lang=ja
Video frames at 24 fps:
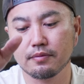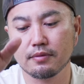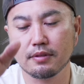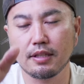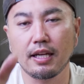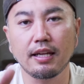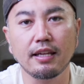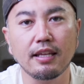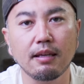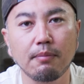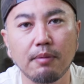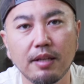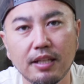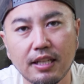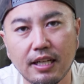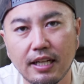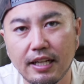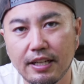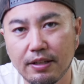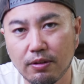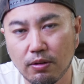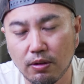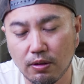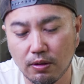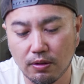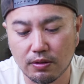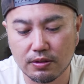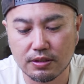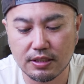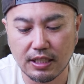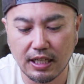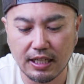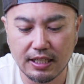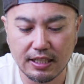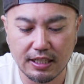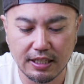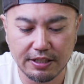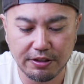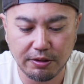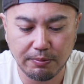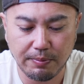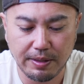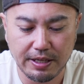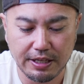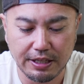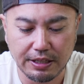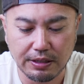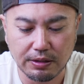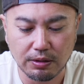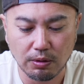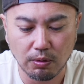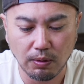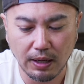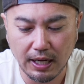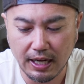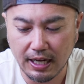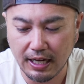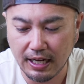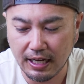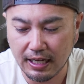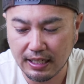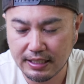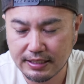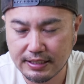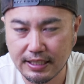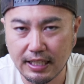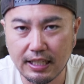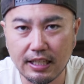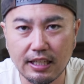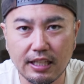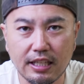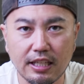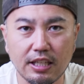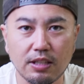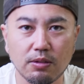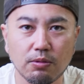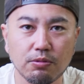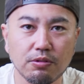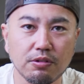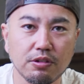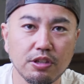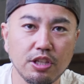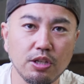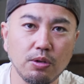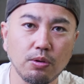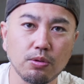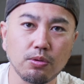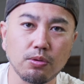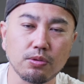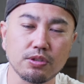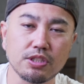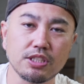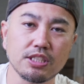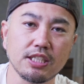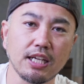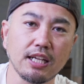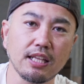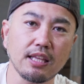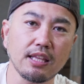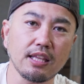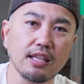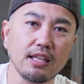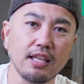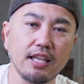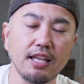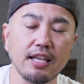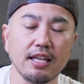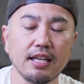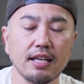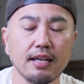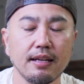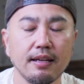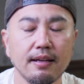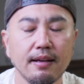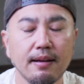焚き火台の最大のメリットはさっきの2個と違って